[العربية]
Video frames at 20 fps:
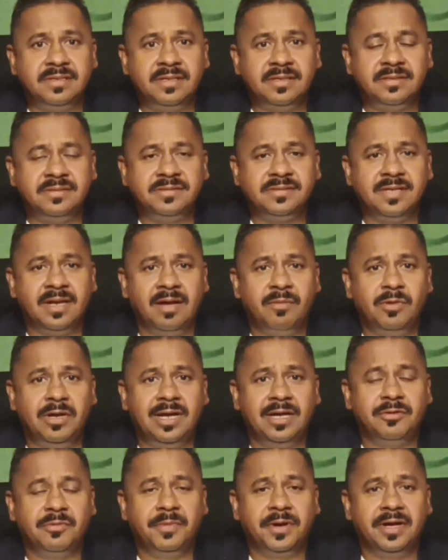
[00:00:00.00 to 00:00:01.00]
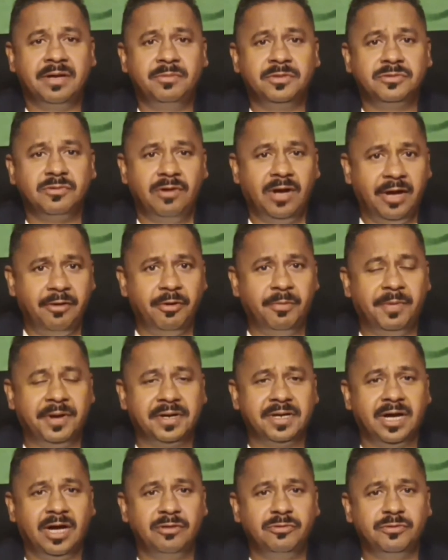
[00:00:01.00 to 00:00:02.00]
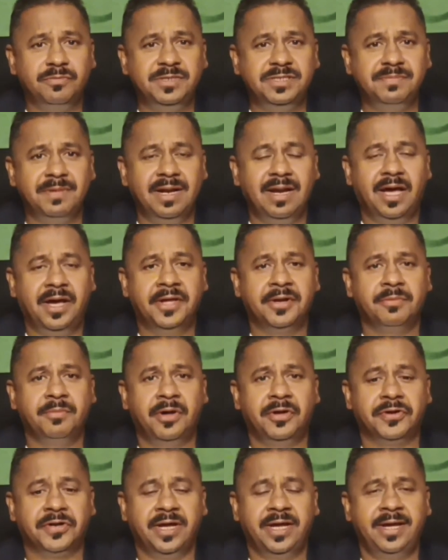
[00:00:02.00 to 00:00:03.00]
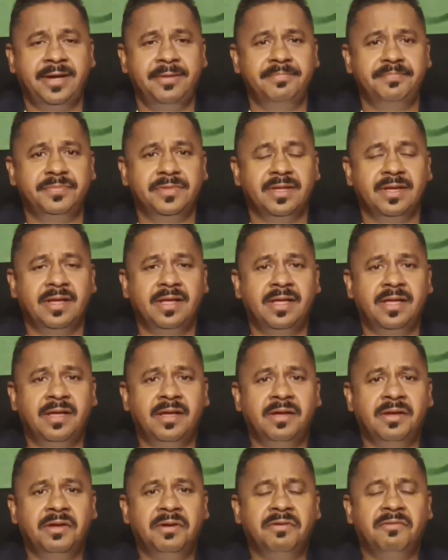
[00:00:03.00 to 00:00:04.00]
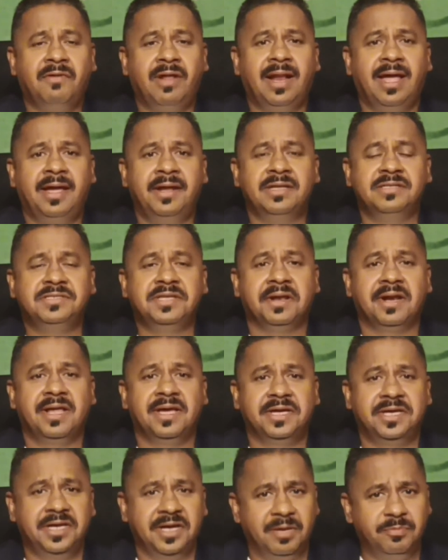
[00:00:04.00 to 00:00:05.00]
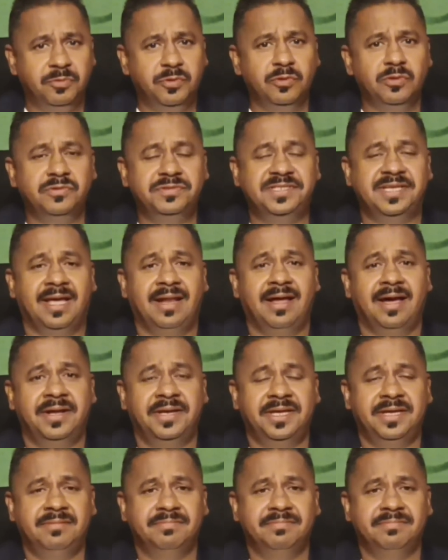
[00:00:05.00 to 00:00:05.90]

السلام عليكم ورحمة الله وبركاته بسم الله الرحمن الرحيم والله احنا سريلانكي عبدو سيلاني